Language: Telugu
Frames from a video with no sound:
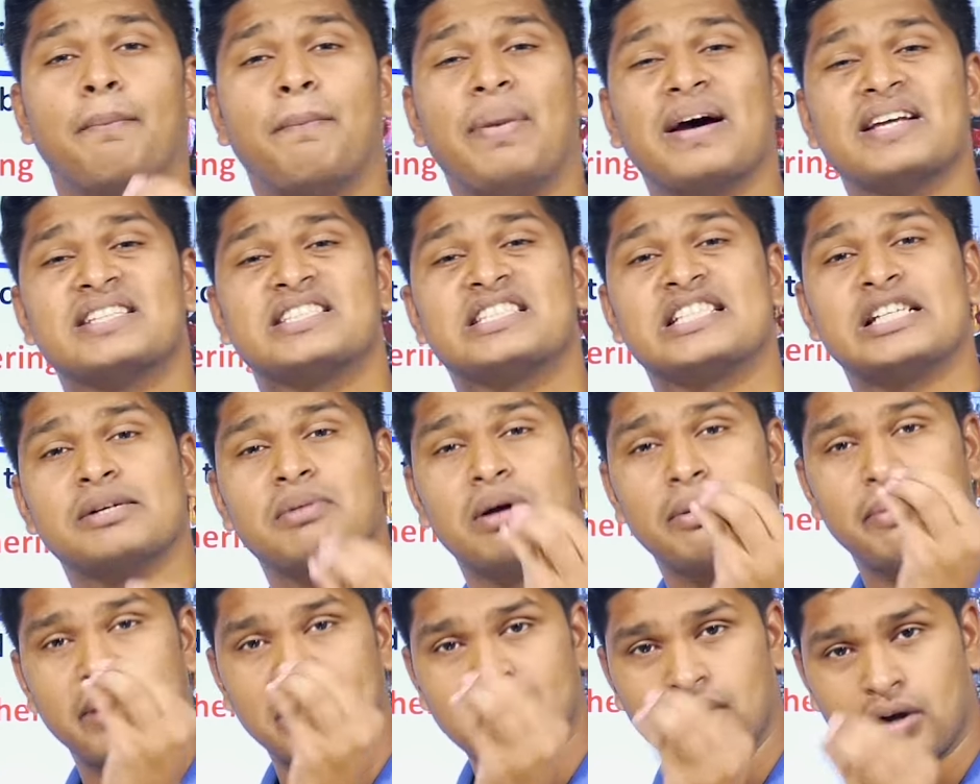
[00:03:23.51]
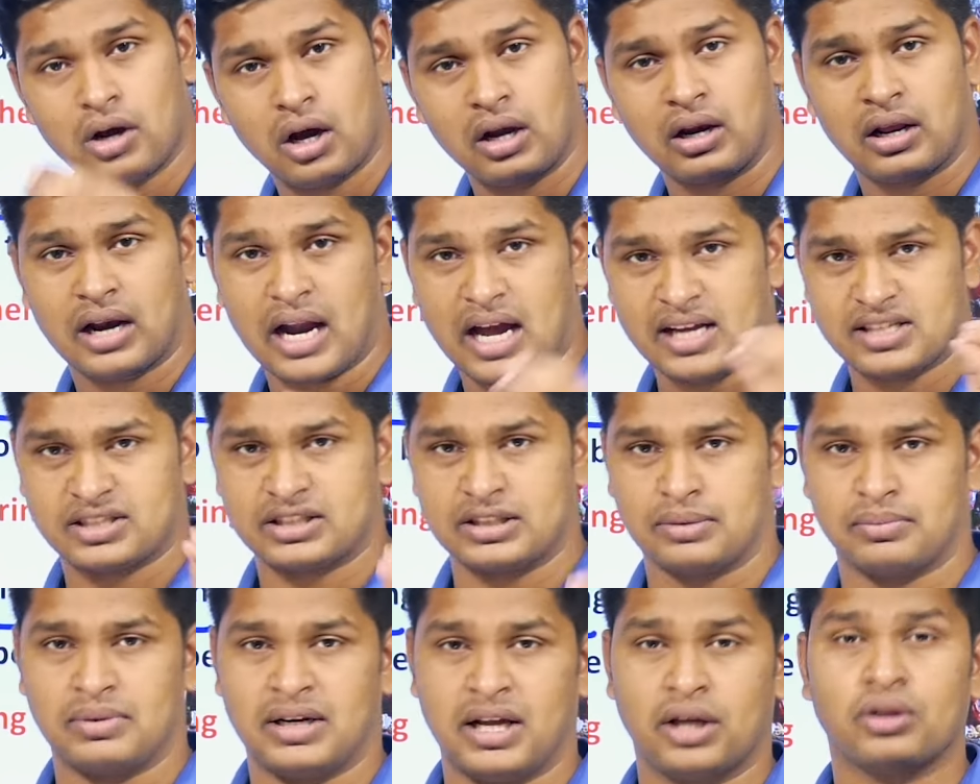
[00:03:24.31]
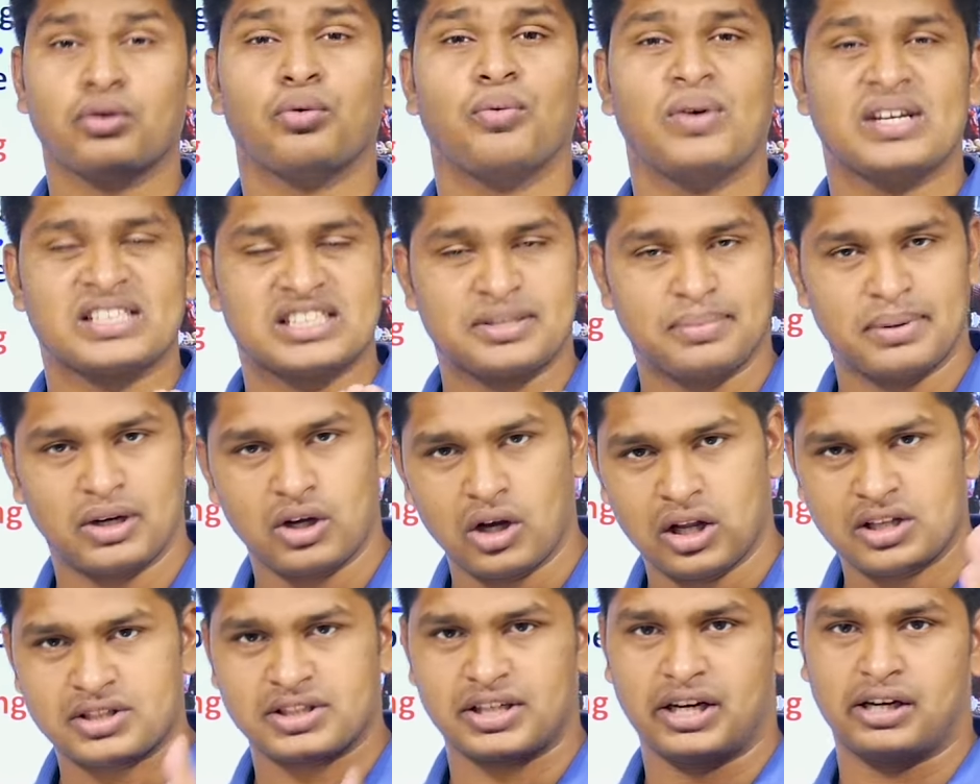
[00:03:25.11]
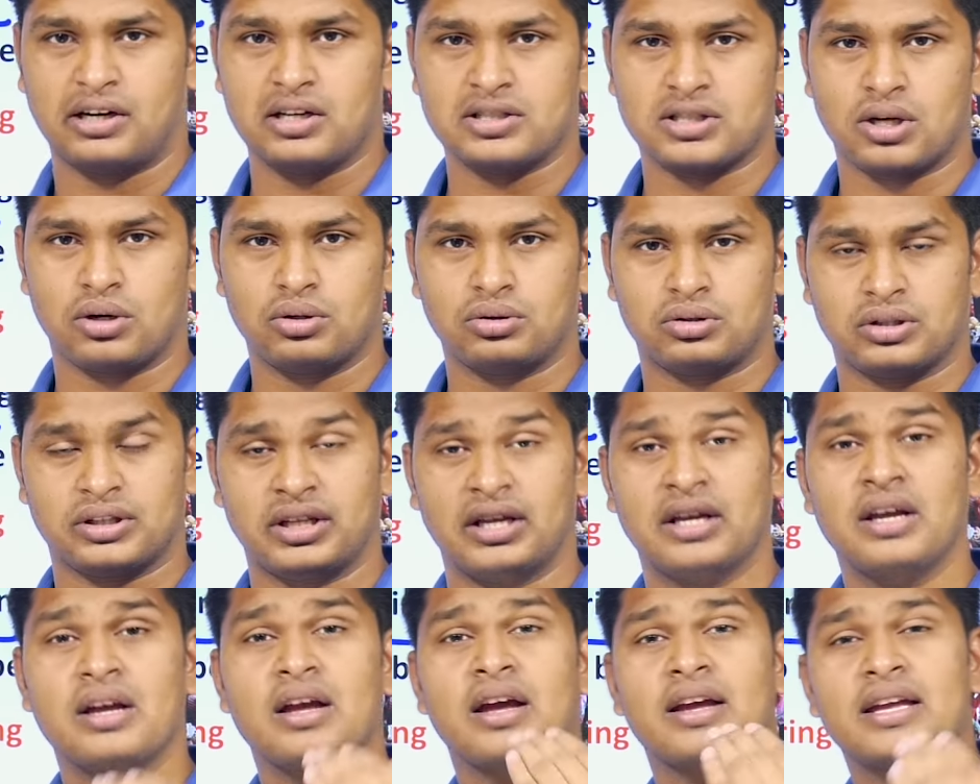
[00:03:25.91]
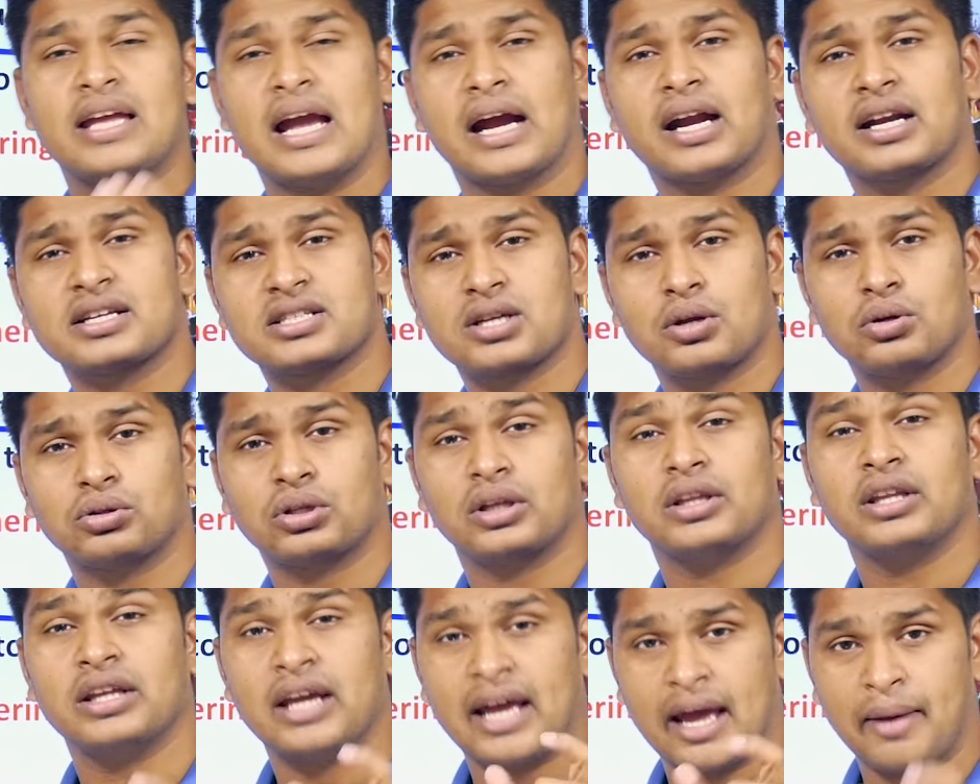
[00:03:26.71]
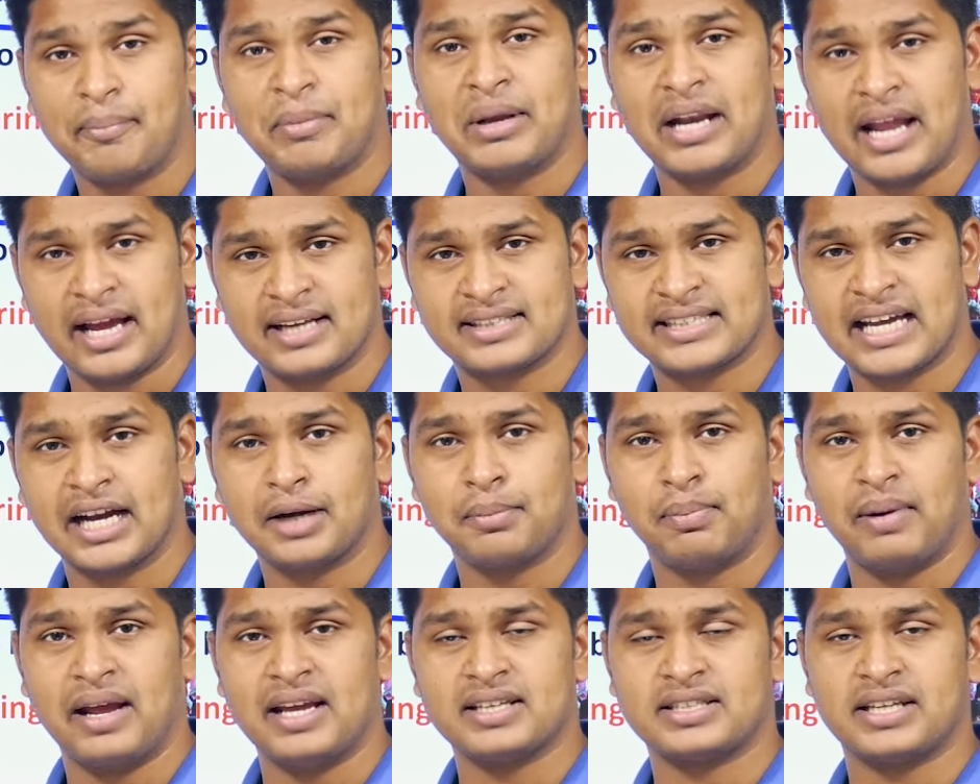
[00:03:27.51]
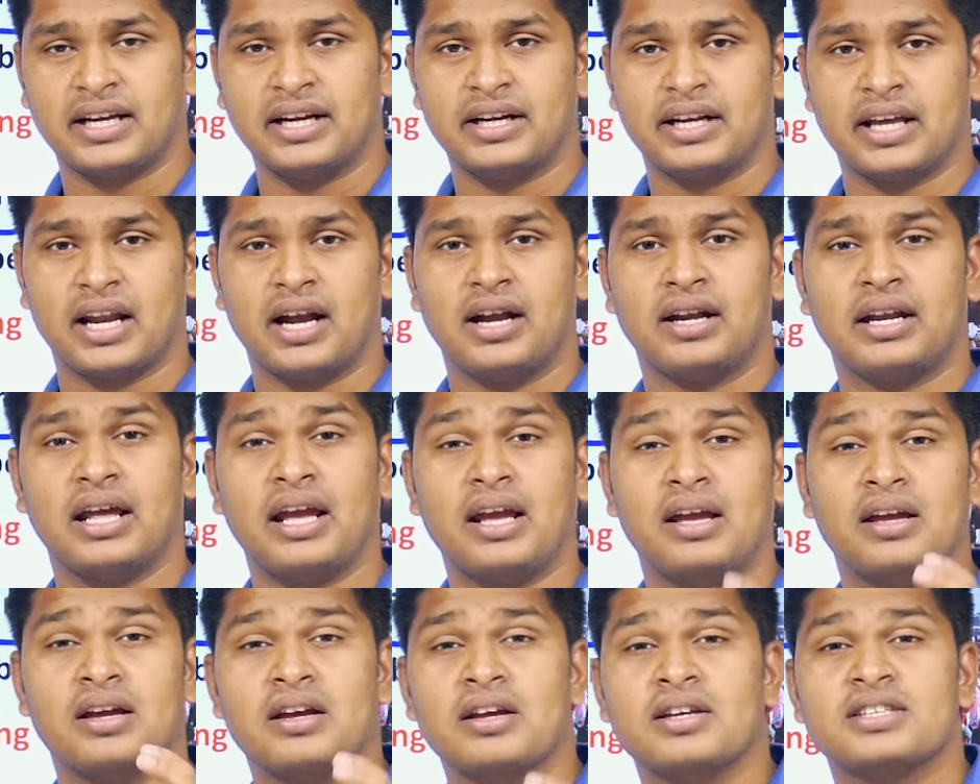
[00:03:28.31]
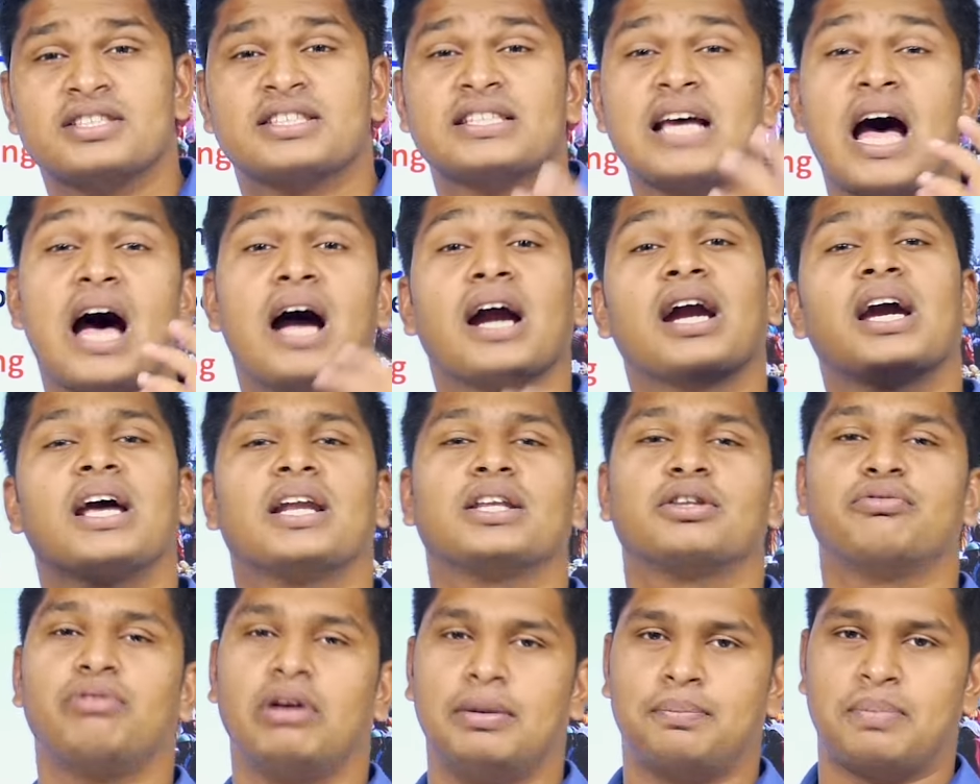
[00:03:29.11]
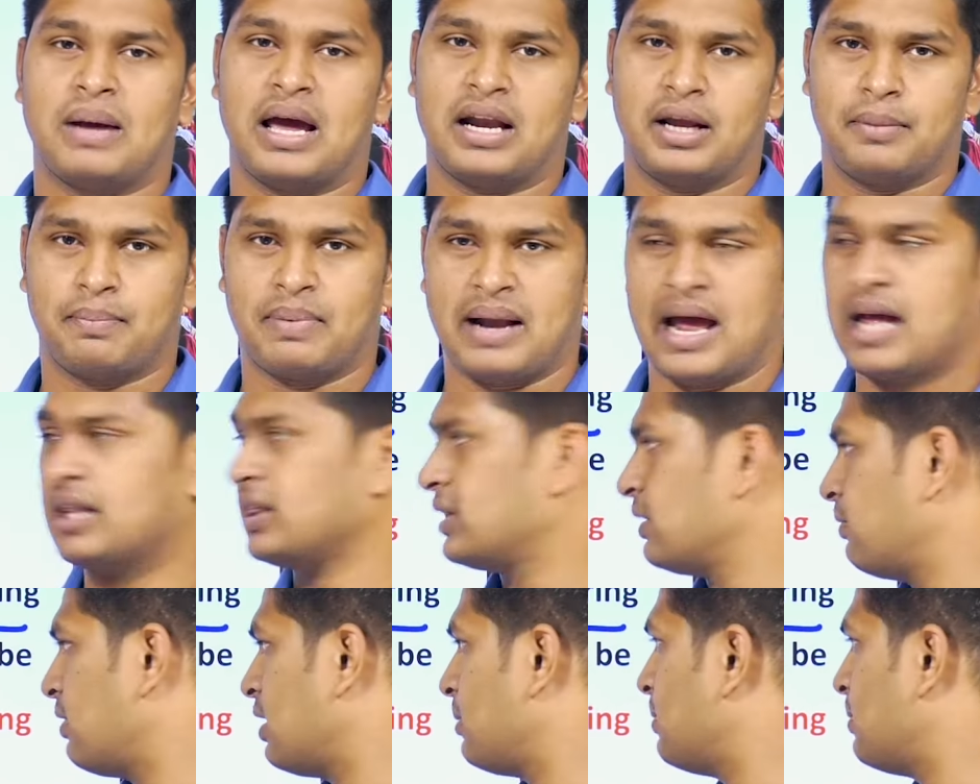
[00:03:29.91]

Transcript: పశ్చిమ బెంగాల్ రాష్ట్రం లేదు వెస్ట్ బెంగాల్ స్టేట్లో జరుగుతుంది ఎక్కడ జరుగుతుంది ఐ మీన్ ఎగ్జాక్ట్ ప్లేస్ ఏంటి అని అంటే సాగర్ ద్వీప్ అనే ప్రాంతం